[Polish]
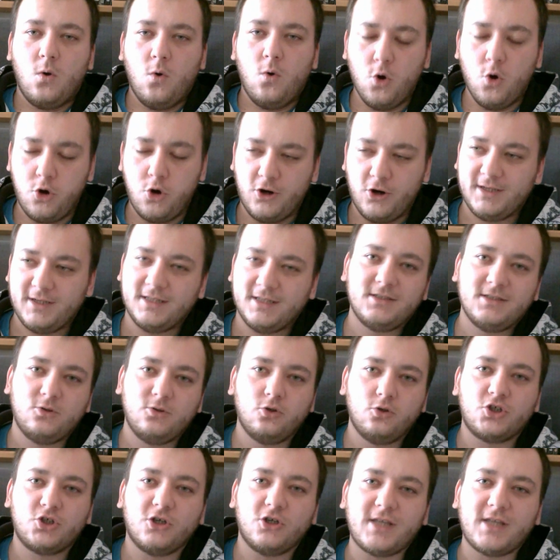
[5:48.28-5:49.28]
Uch,
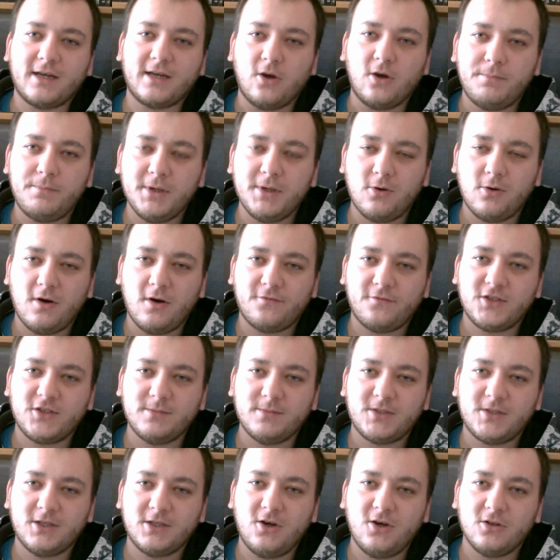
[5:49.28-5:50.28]
dużo tego było w
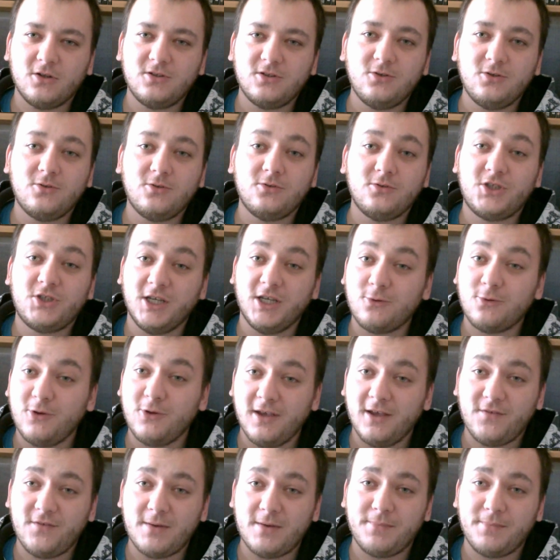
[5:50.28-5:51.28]
tym tygodniu.
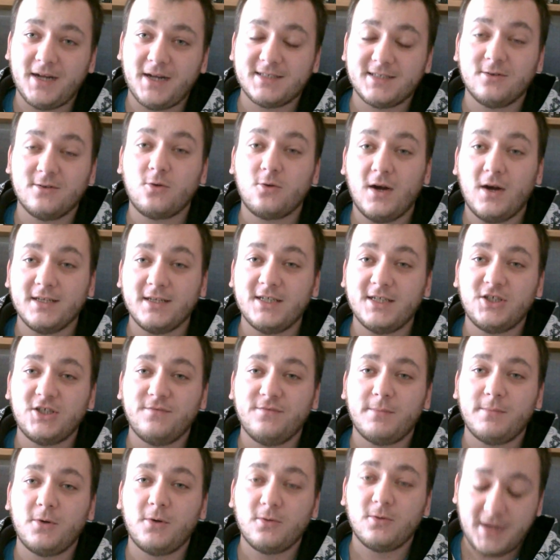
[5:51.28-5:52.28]
Dziękuję Wam bardzo, kłania się
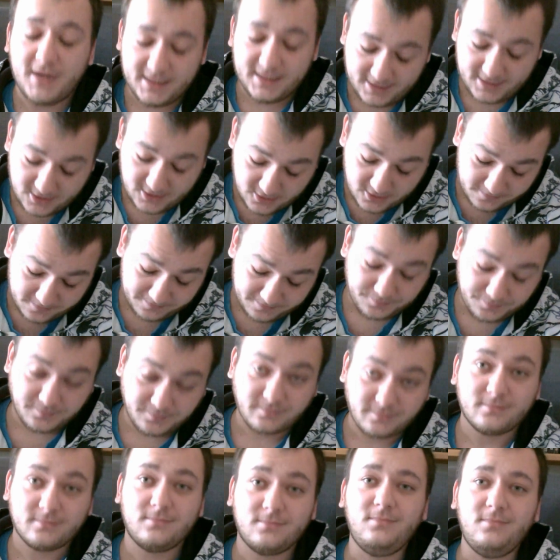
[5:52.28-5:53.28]
Wam Ormando.
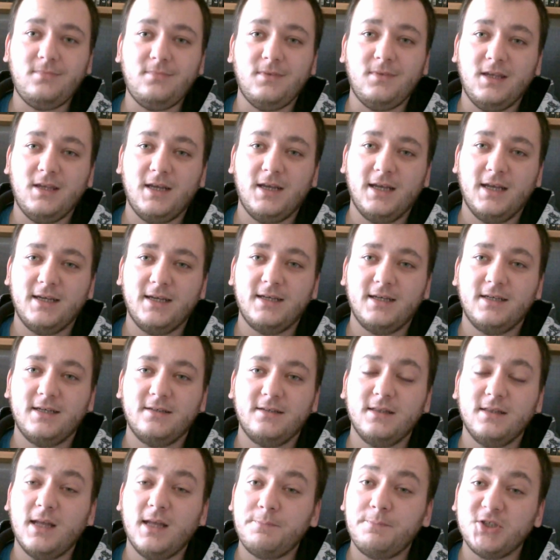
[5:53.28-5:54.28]
E,
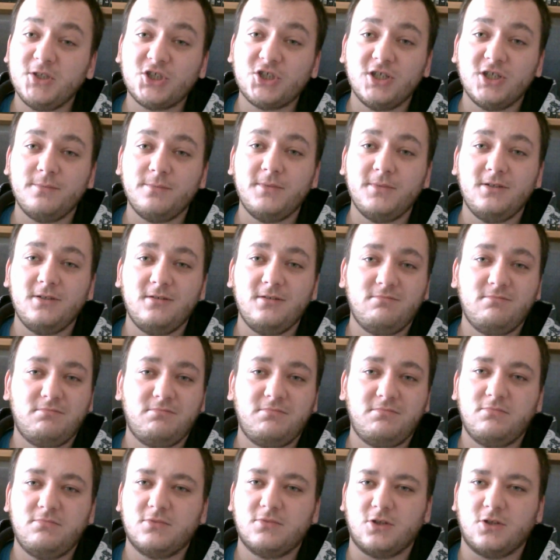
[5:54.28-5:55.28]
napiszcie mi
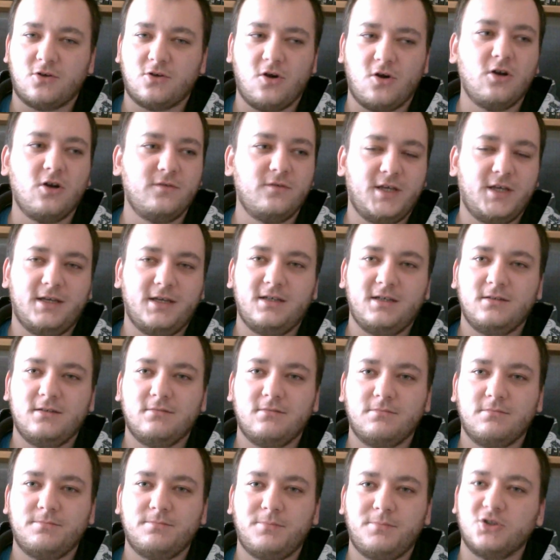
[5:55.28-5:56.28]
cokolwiek.
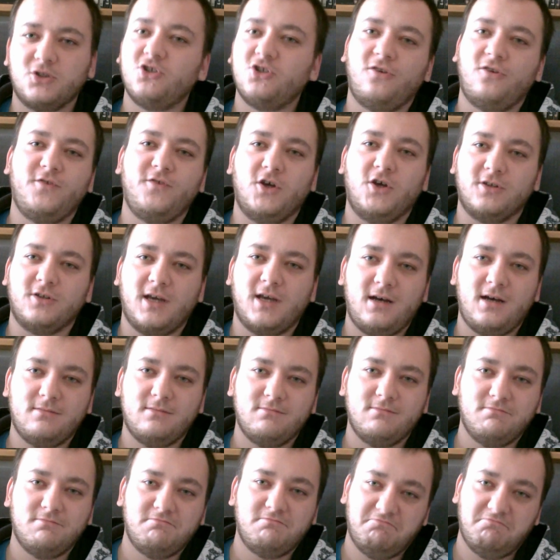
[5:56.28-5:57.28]
Pozdrowionka.
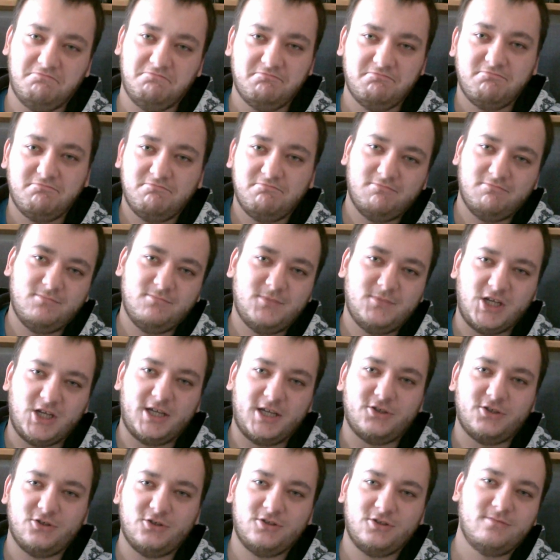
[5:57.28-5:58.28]

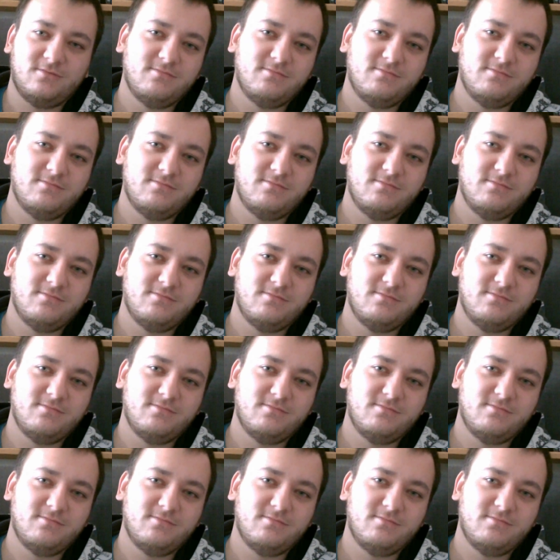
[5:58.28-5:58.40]
Cześć.